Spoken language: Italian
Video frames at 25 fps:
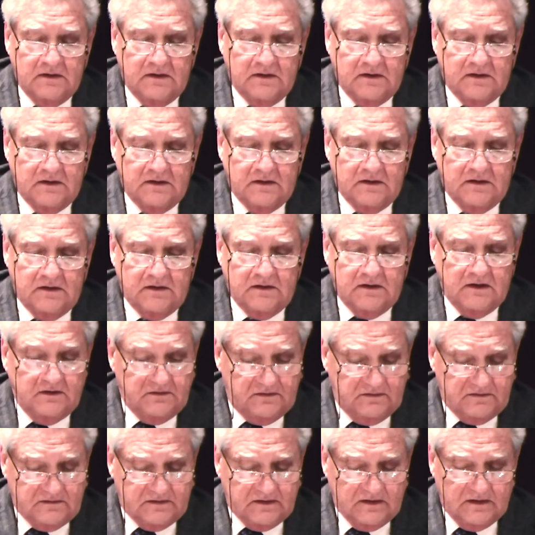eh,
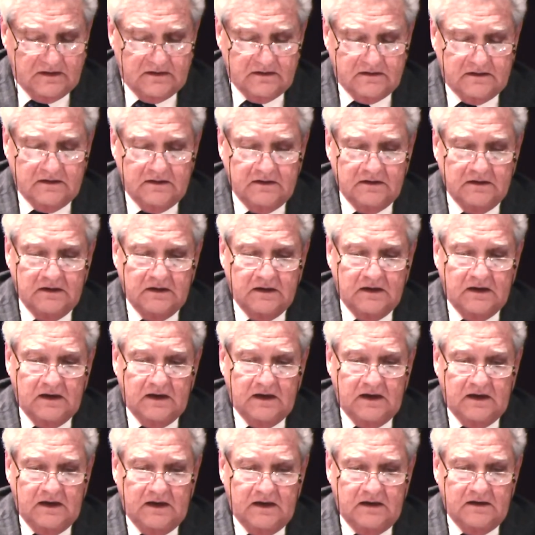esistenti
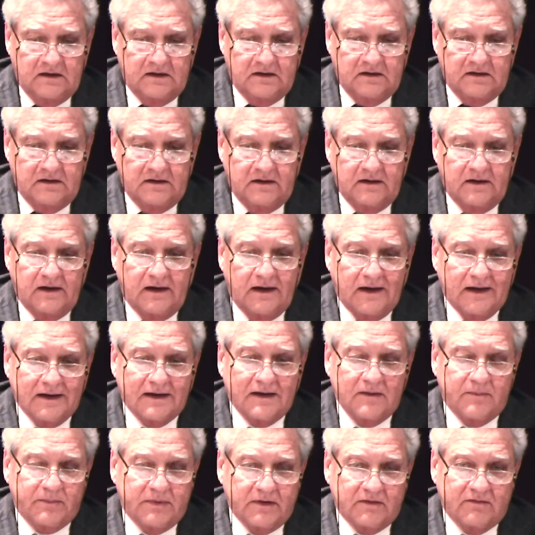e eh,
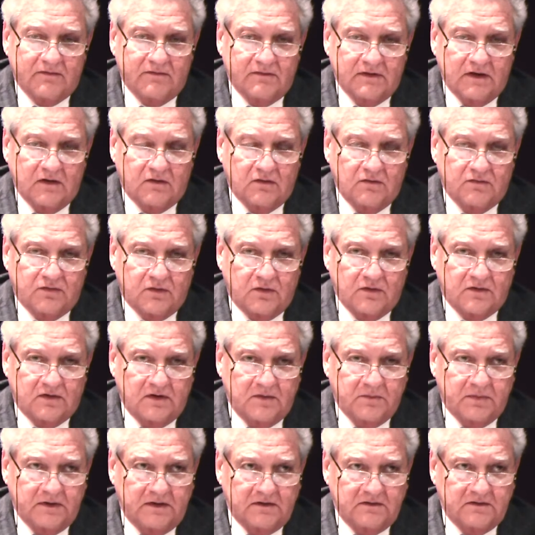anche per, nei confronti
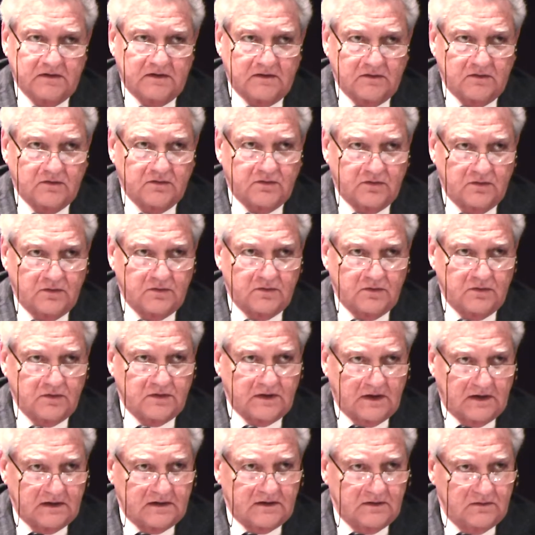di paesi che non sono
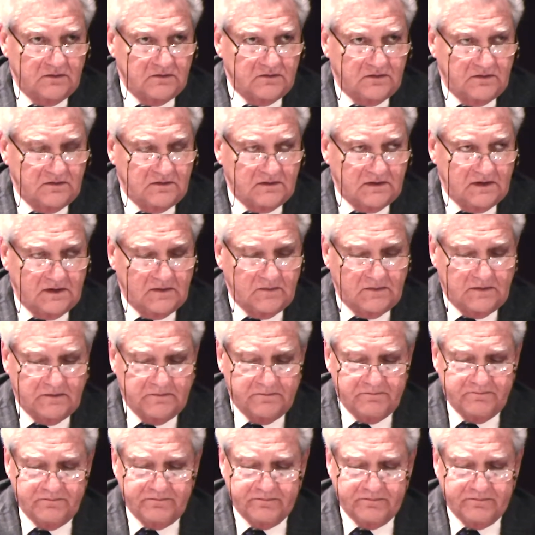dotati di un sistema.